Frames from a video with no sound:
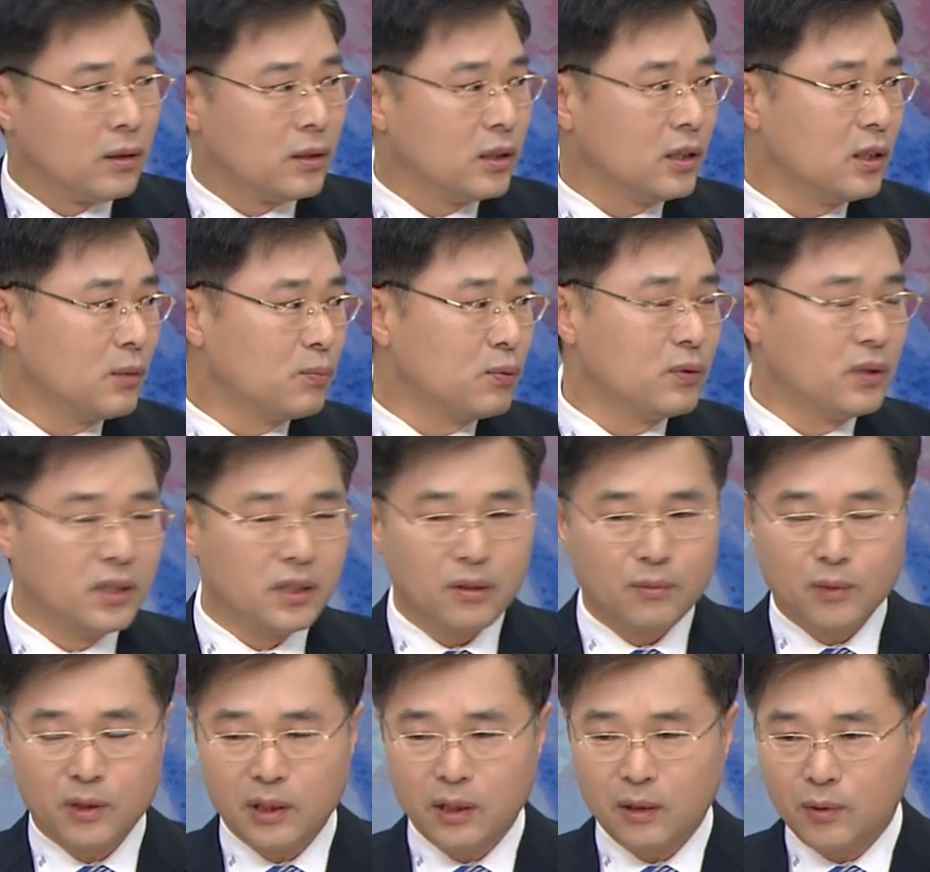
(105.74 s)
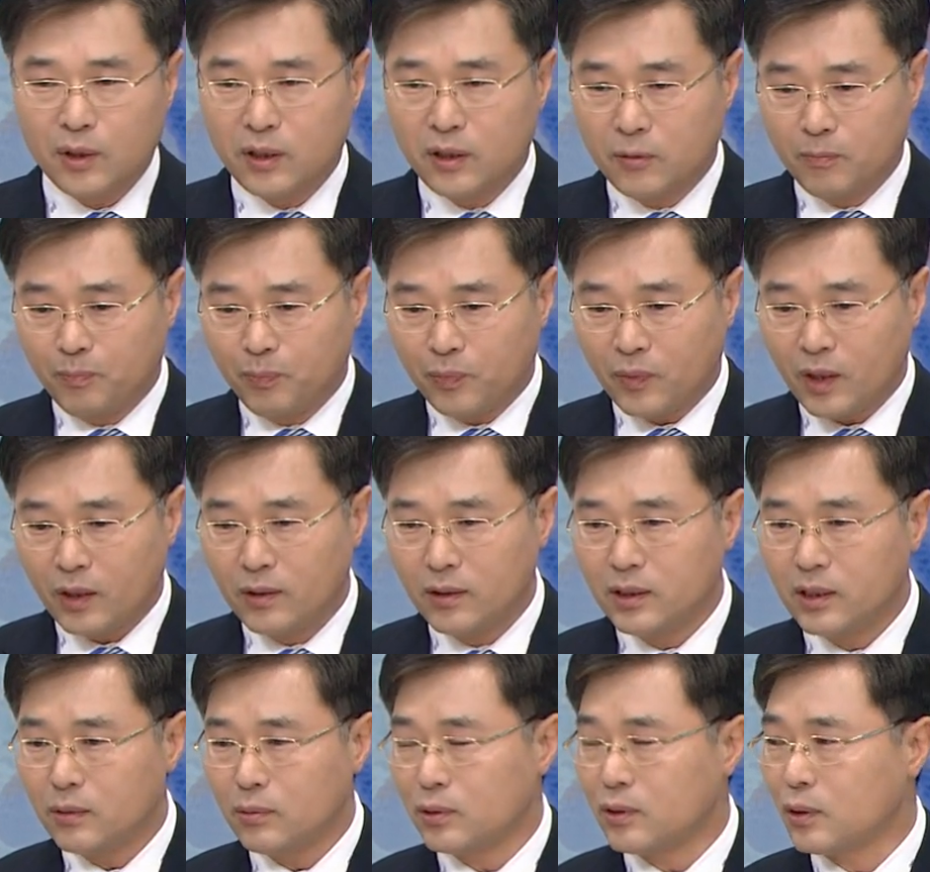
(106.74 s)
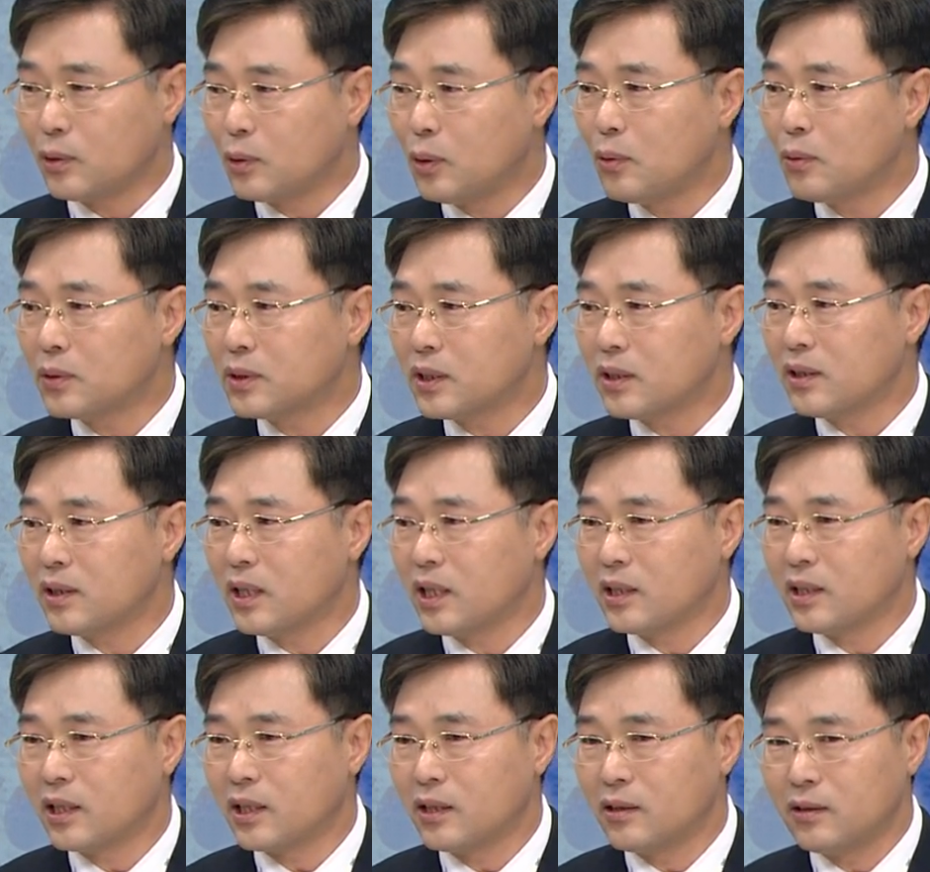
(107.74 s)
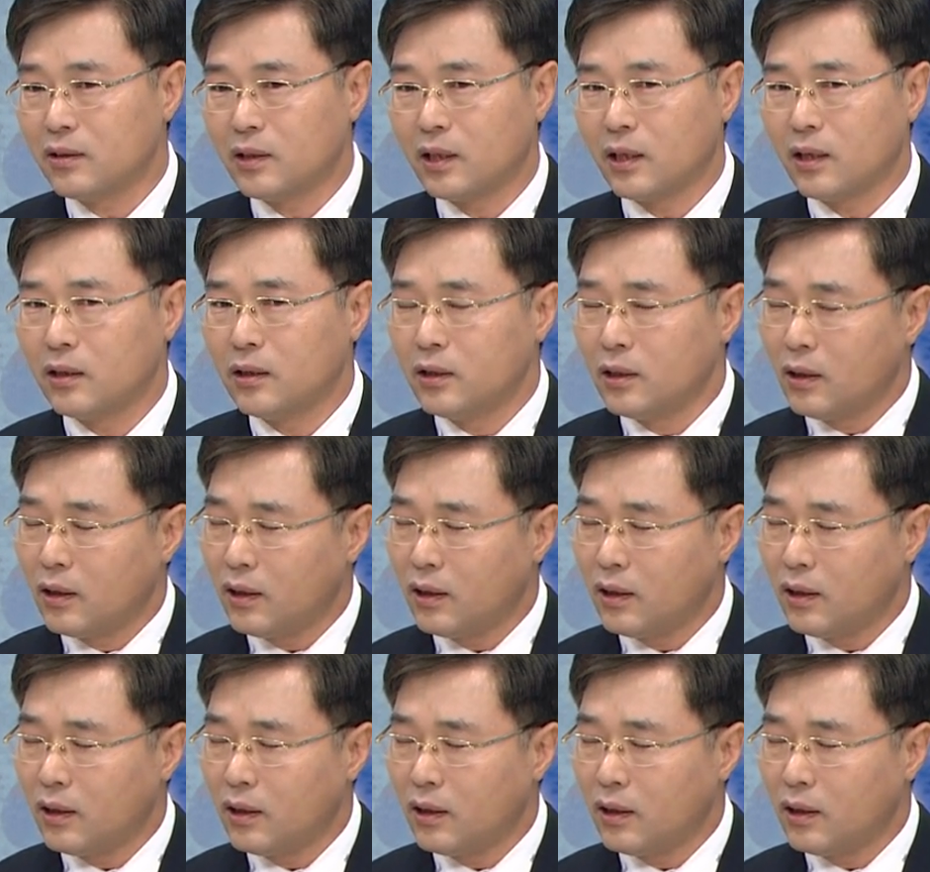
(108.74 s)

이 분리는 뭐냐면은 이제부터 통제를 해야 되겠는데,